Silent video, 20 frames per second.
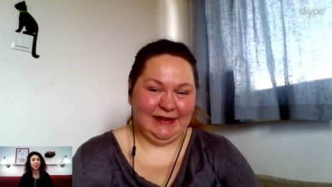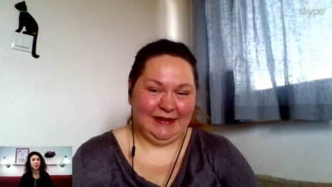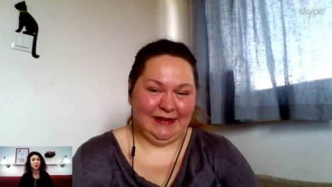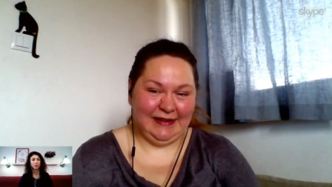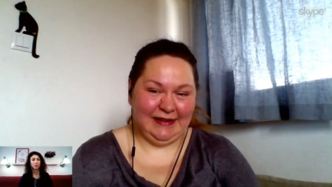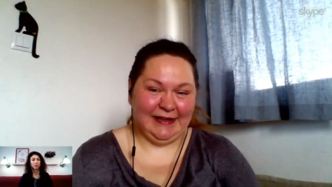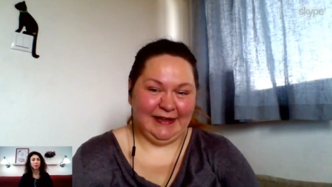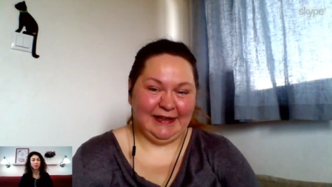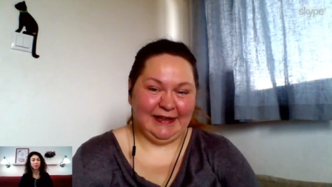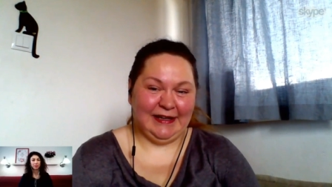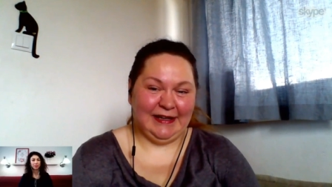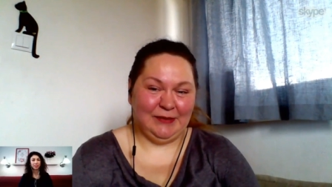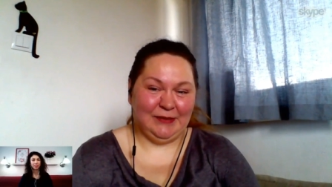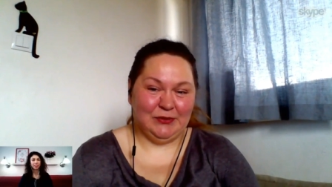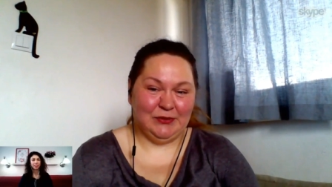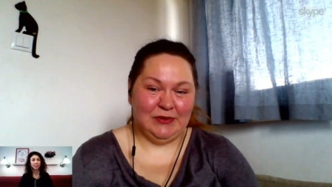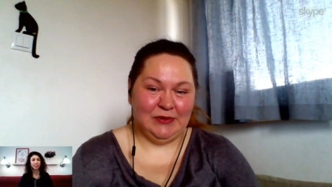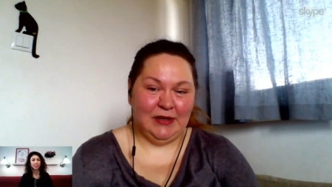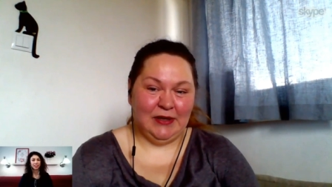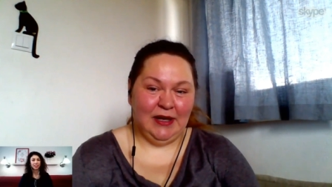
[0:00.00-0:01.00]
Mhm. Tak, a,
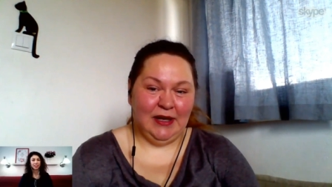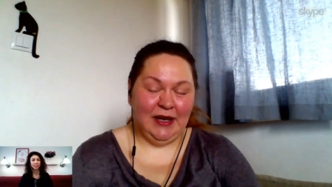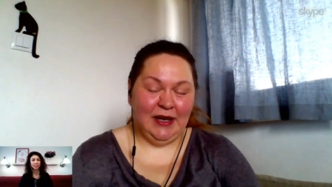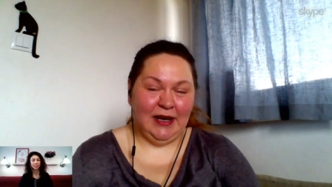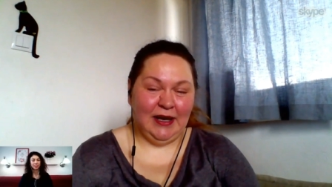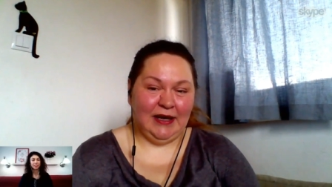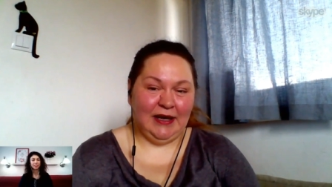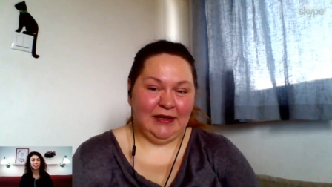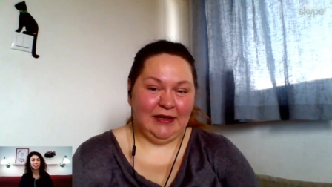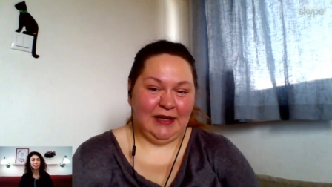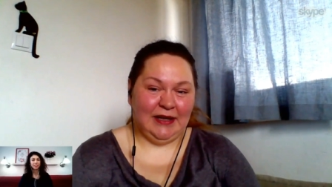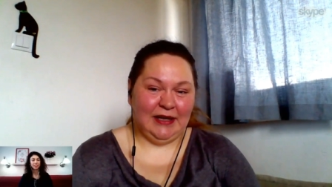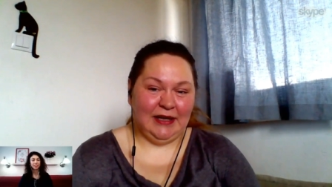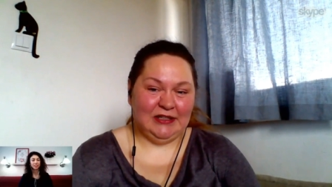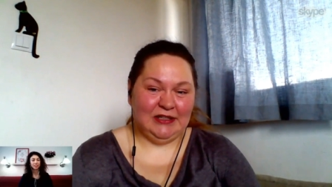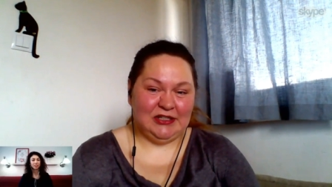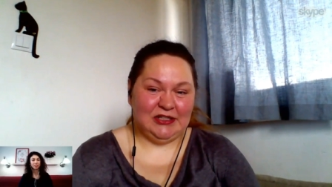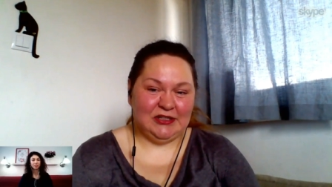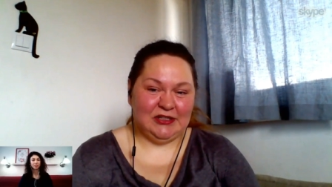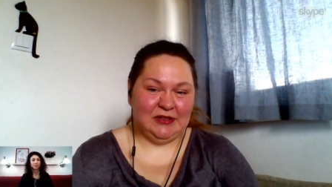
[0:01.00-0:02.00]
a, a
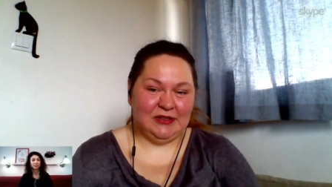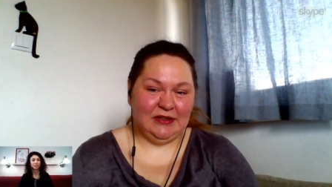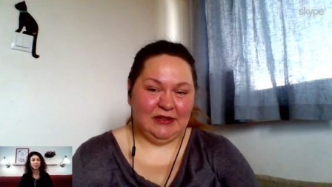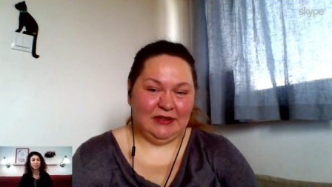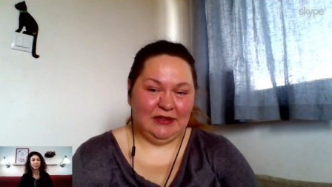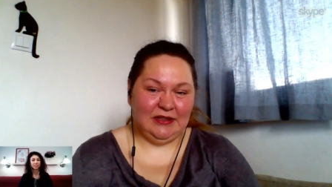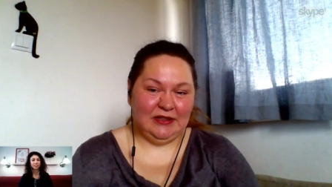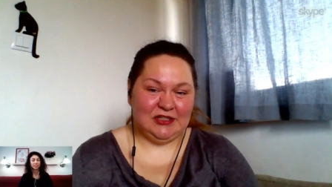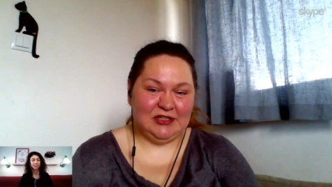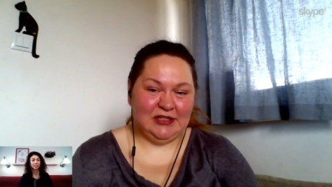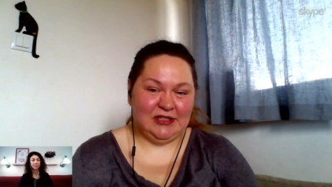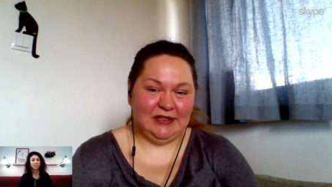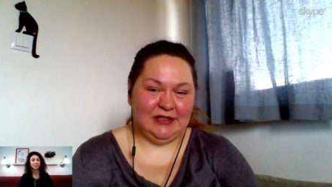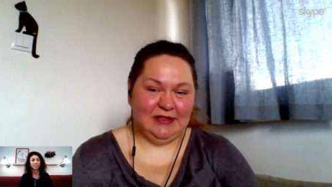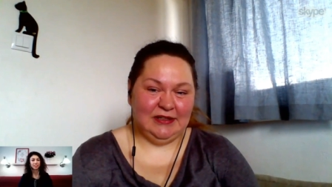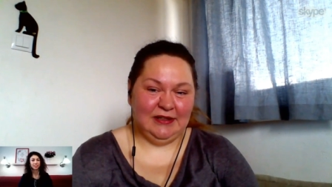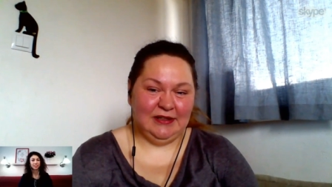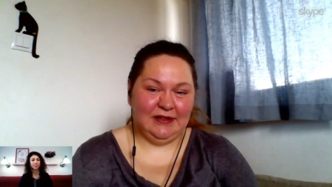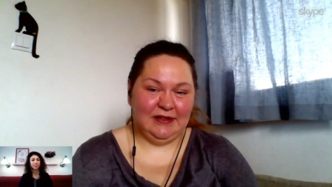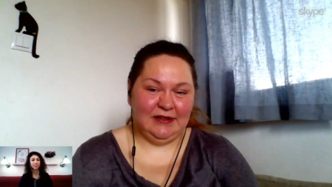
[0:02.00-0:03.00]
jeszcze, jeszcze
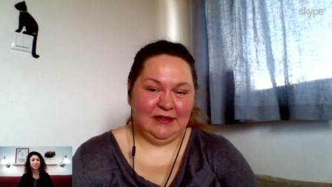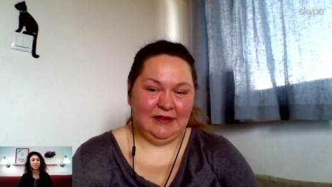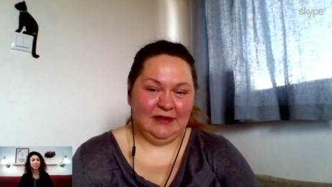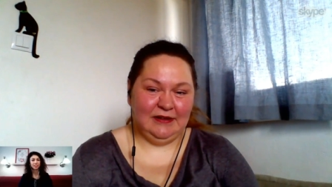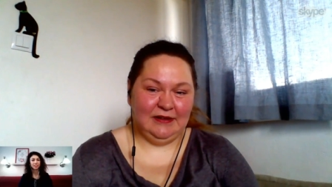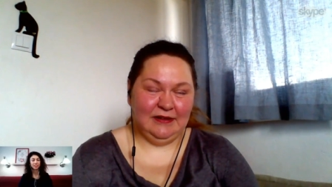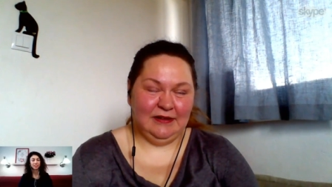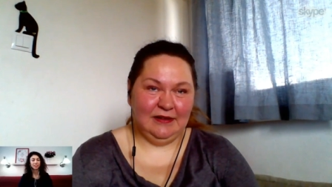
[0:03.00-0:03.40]
y,